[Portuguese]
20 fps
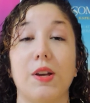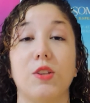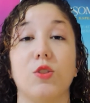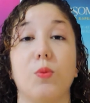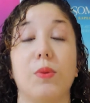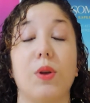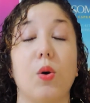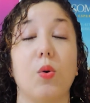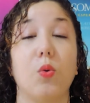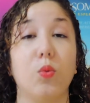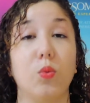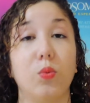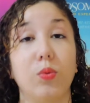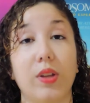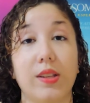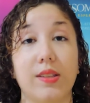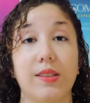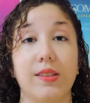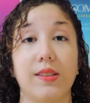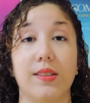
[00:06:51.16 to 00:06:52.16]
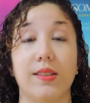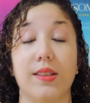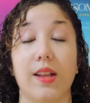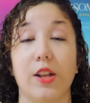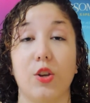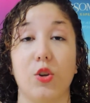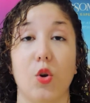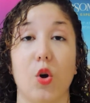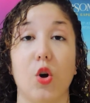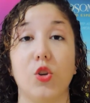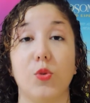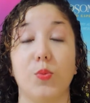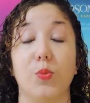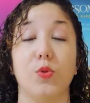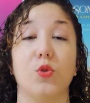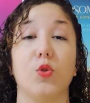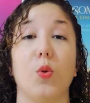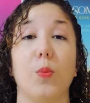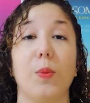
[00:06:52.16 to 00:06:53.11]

mais sobre algum desses estereótipos,